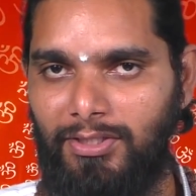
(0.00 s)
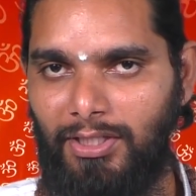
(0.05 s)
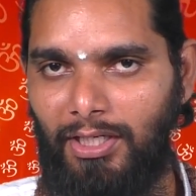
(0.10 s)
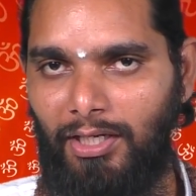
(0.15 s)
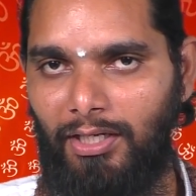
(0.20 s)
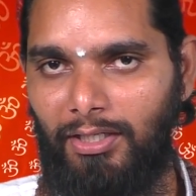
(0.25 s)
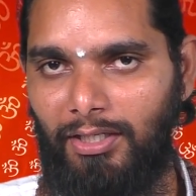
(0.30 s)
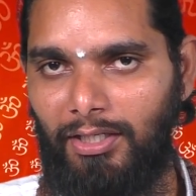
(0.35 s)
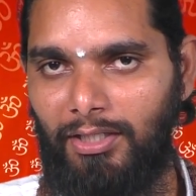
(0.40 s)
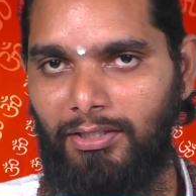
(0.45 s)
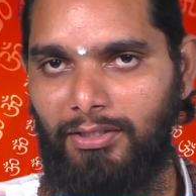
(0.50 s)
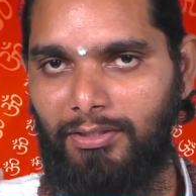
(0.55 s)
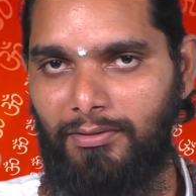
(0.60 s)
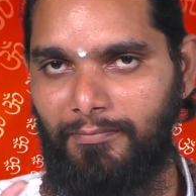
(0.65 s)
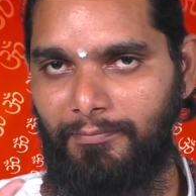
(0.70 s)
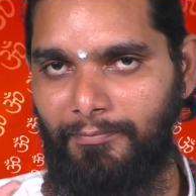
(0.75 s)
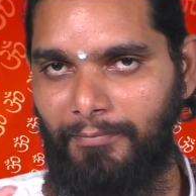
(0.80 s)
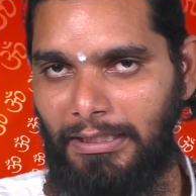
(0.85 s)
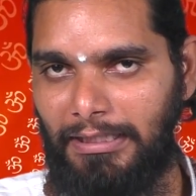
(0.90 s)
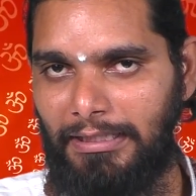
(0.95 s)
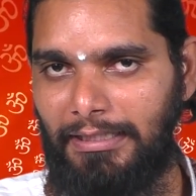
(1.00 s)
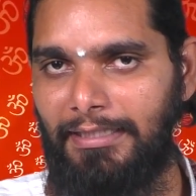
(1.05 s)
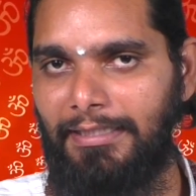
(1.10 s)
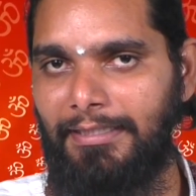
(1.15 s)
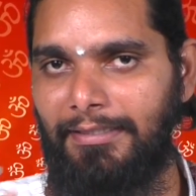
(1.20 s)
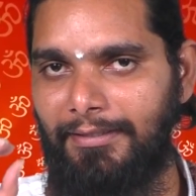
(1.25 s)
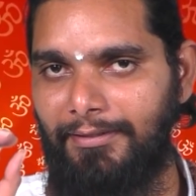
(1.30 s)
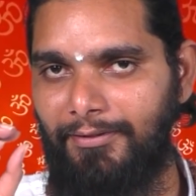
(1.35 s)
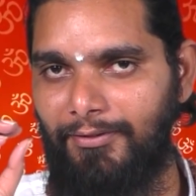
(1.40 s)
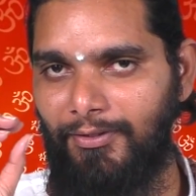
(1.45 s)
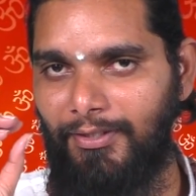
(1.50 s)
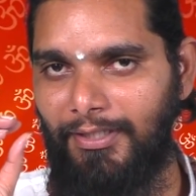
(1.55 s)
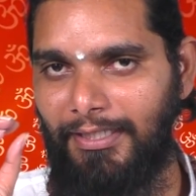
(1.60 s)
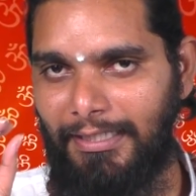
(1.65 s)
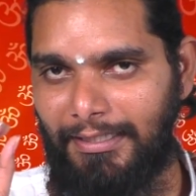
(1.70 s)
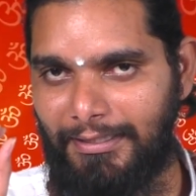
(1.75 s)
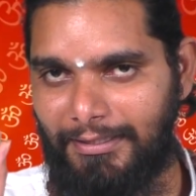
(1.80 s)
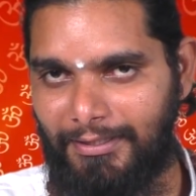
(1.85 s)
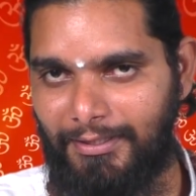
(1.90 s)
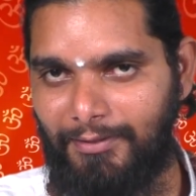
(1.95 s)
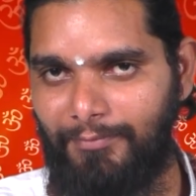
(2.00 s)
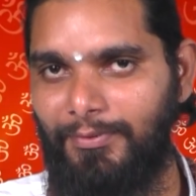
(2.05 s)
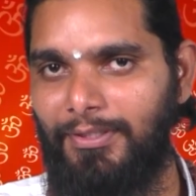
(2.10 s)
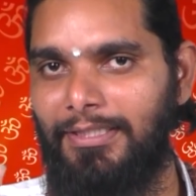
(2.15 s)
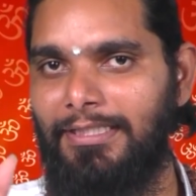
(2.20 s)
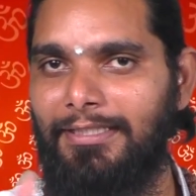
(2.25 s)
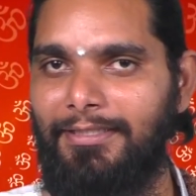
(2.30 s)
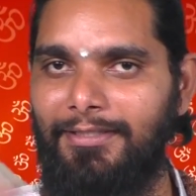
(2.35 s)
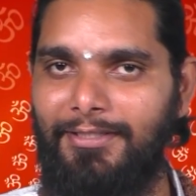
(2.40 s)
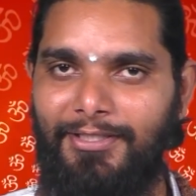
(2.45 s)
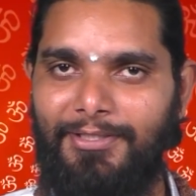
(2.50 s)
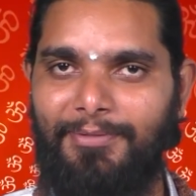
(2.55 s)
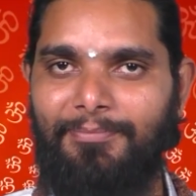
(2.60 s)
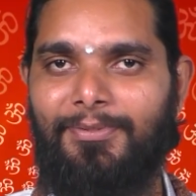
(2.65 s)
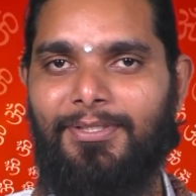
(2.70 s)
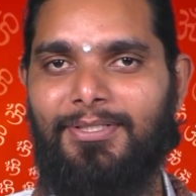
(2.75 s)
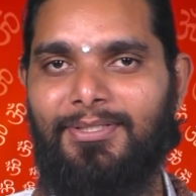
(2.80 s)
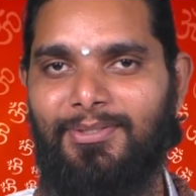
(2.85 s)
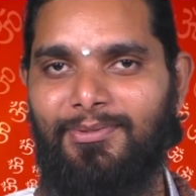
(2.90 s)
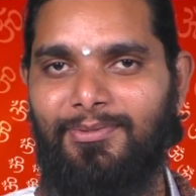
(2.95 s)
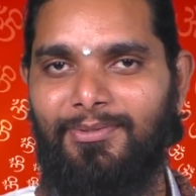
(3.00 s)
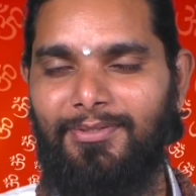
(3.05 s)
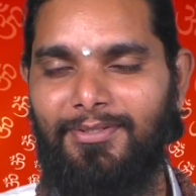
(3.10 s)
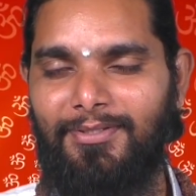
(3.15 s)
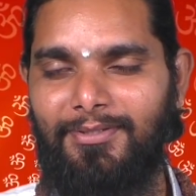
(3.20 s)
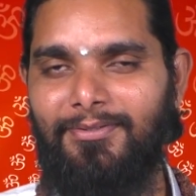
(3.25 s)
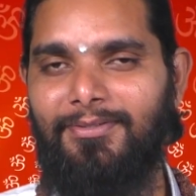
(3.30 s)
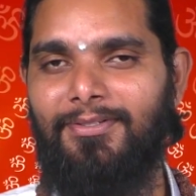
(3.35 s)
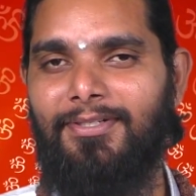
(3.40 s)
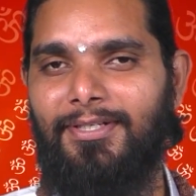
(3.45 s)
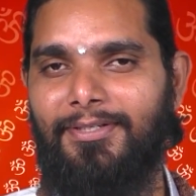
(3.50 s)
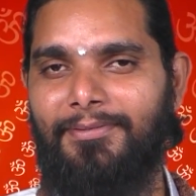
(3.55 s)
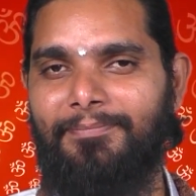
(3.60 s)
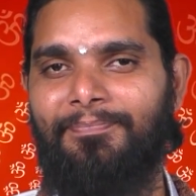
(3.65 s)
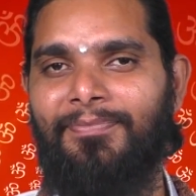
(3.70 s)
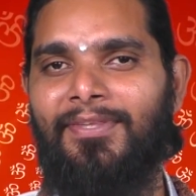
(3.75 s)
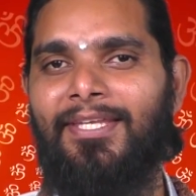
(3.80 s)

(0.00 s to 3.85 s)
చాలా మంది ఒక లక్ష్యం అనేది ఏర్పరచుకుంటూ ఉంటారు